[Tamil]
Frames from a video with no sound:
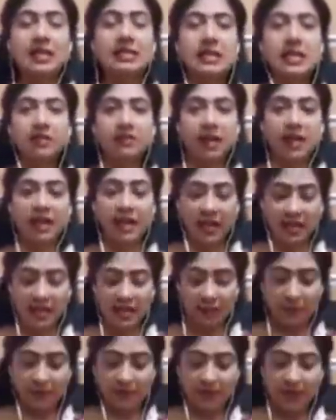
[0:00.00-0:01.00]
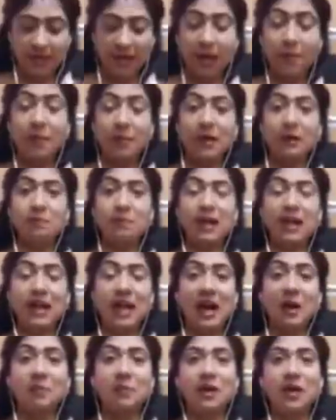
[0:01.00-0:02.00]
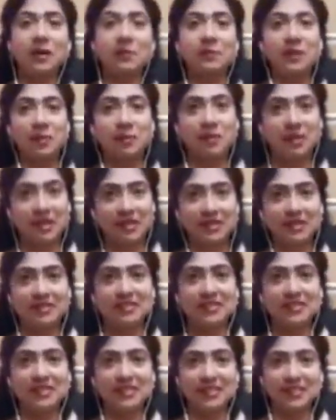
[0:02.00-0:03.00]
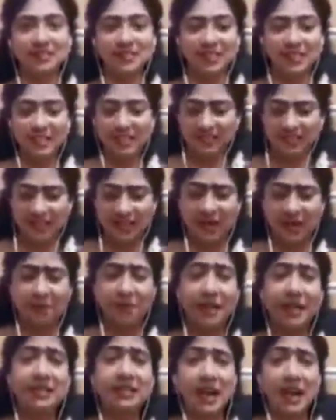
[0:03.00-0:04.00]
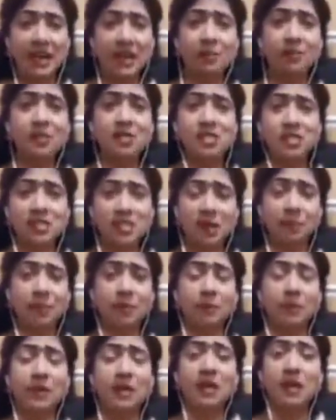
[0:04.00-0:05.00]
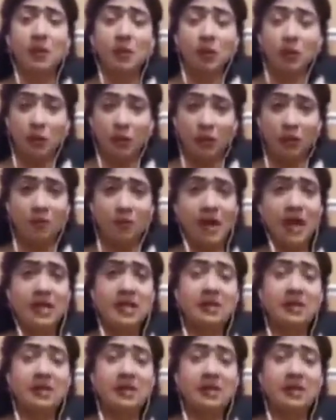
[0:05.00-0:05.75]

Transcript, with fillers: அல்சர் வரலாம் எல்லாமே வரலாம் பட் பலாப்பழம் நம்மளுக்கு இது வந்து நேற்று நான் படிக்க ஆரம்பிச்சதுக்கப்புறம் ஒரு ஒரு